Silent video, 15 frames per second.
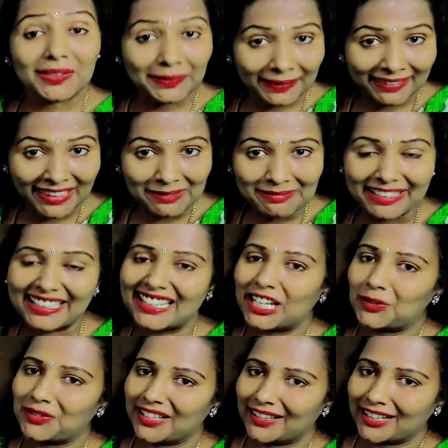ஸோ இந்த மாதிரி
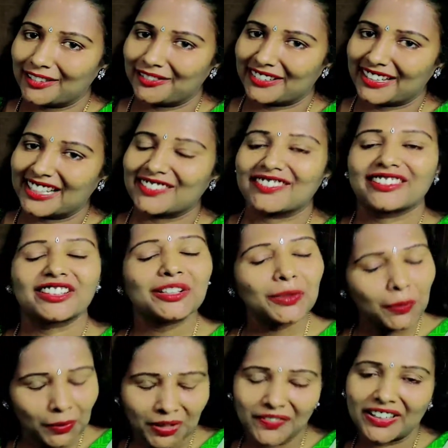லவ்லியான ஃப்ரெண்ட் வந்து
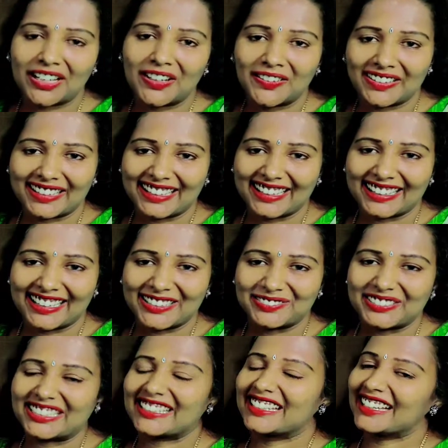உங்கள் வீட்டில் இருக்காங்க
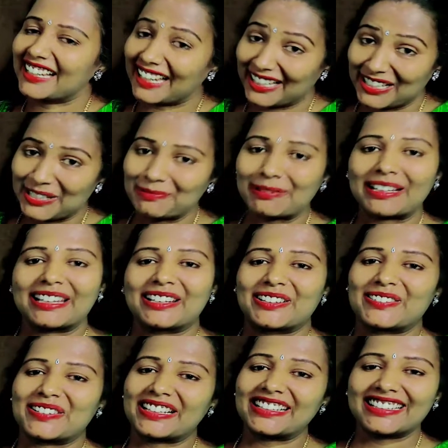அப்படின்னா கண்டிப்பாக என்
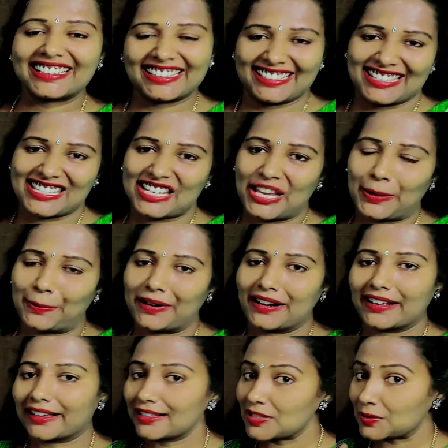கூட ஷேர்
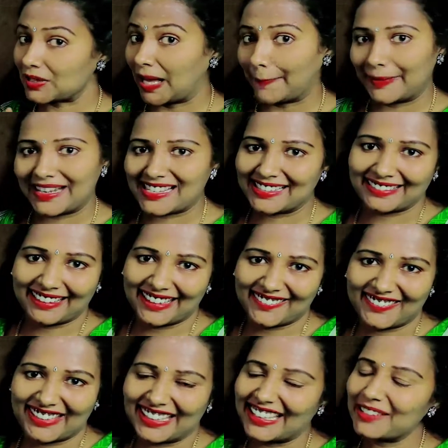பண்ணுங்கள் ஸோ கமெண்ட்ஸை
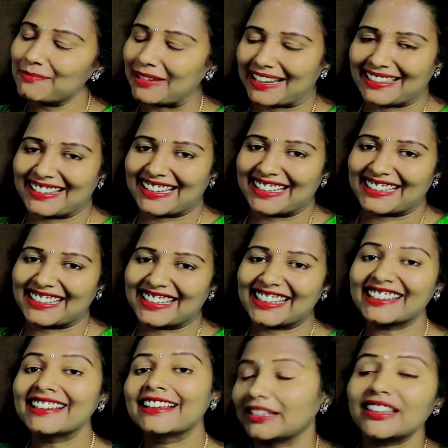தெரிவிங்க மறந்துடாதீங்க
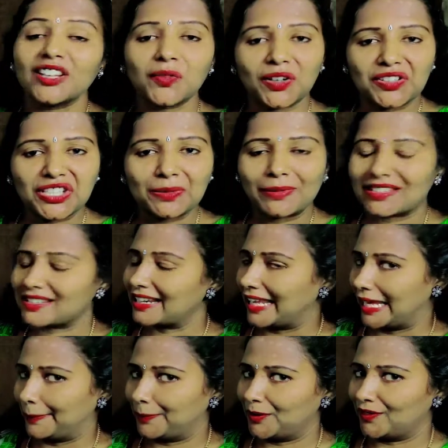இந்த வாஷிங் மிஷினை
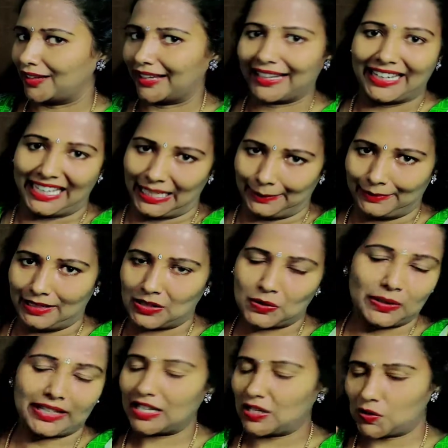எப்போ வாங்கினேன் அப்படின்னு
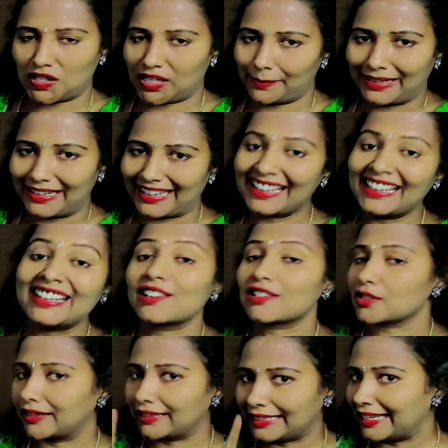சொல்லிட்டு நான் சொல்ல மாட்டேன்
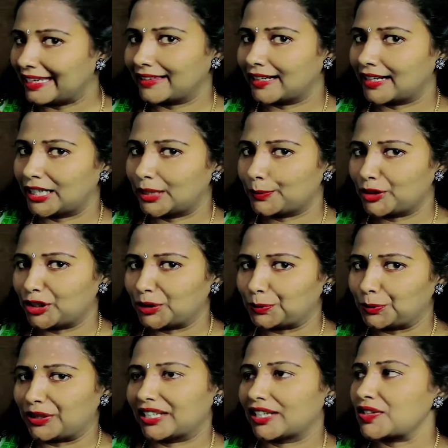ஸோ அதை நீங்கள் தான் கண்டுபிடிக்க
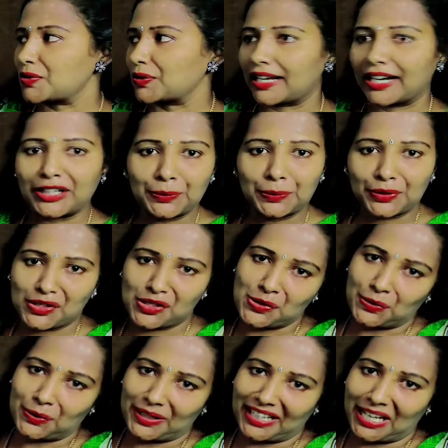போகிறீங்க ஸோ கண்டுபிடிச்சிட்டு
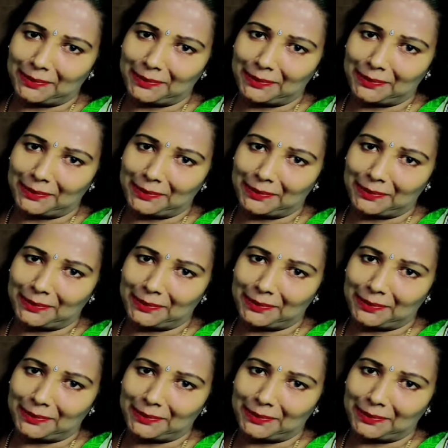உங்களுடைய